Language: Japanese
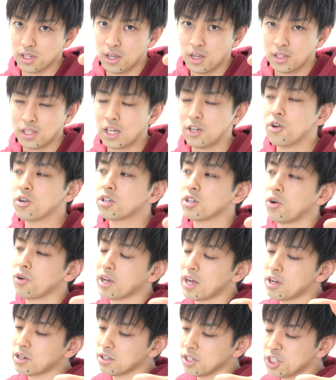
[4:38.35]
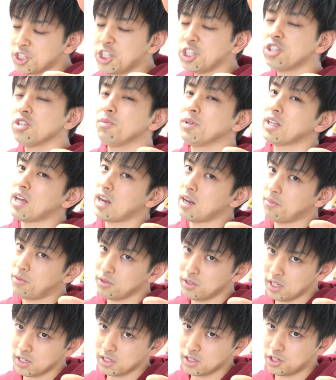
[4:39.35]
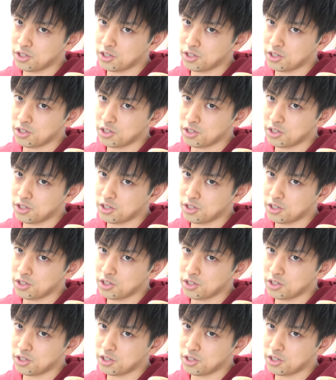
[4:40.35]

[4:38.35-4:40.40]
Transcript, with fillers: だからよく俺が言うけど、死守みたいなもんです。